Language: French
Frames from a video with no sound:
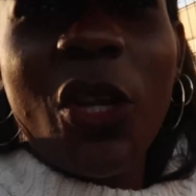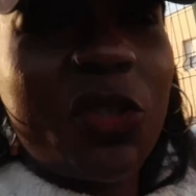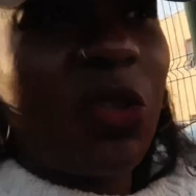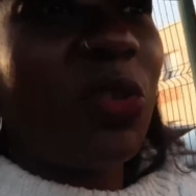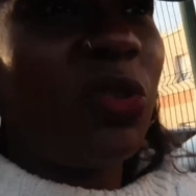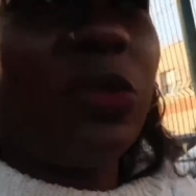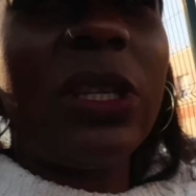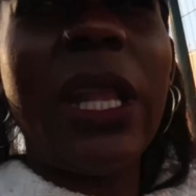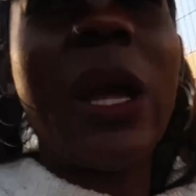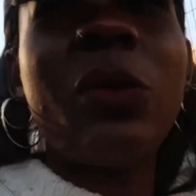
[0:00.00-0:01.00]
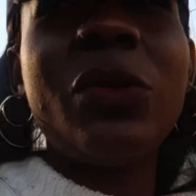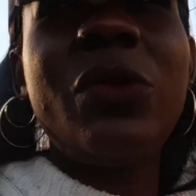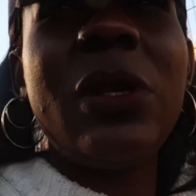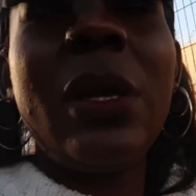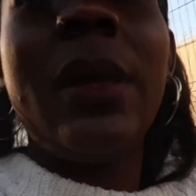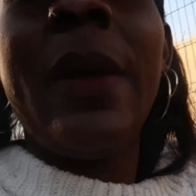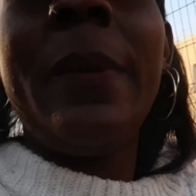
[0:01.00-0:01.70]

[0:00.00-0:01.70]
Je te jure, il a conduit,